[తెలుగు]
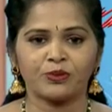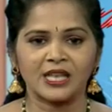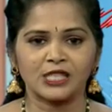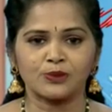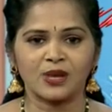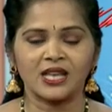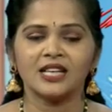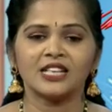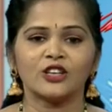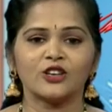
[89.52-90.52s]
ప్రిన్సిపల్
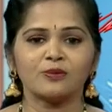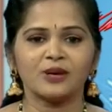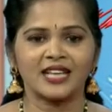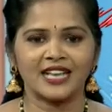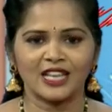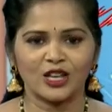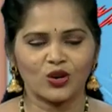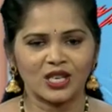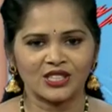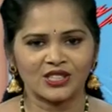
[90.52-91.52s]
గవర్నమెంట్ డెంటల్
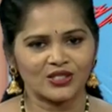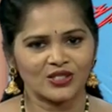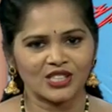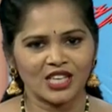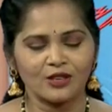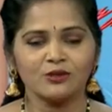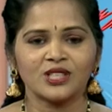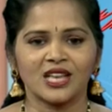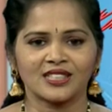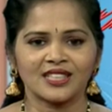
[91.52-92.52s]
కాలేజ్ నుంచి వచ్చారు
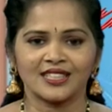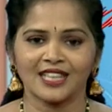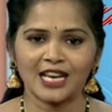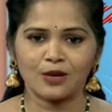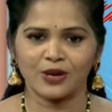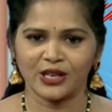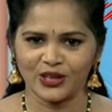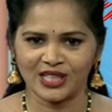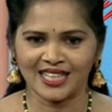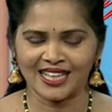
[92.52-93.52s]
డాక్టర్ కార్లపాటి
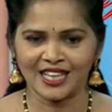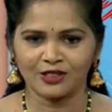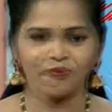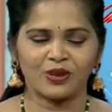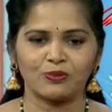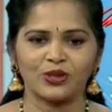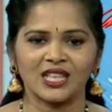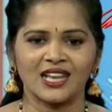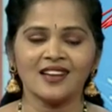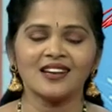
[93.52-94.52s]
యుగంధర్ గారు మరి
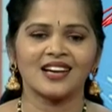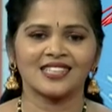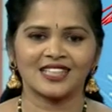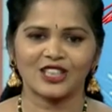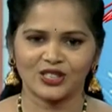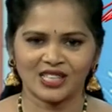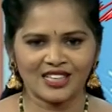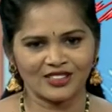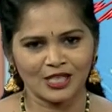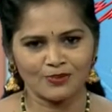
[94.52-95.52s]
ముందుగా అసలు డాక్టర్
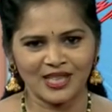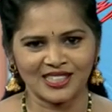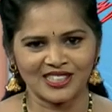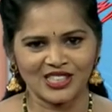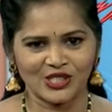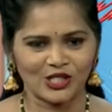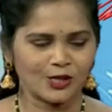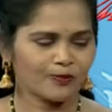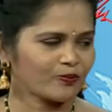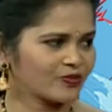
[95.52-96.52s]
గారు ఒకసారి పరిచయం చేసుకుందాం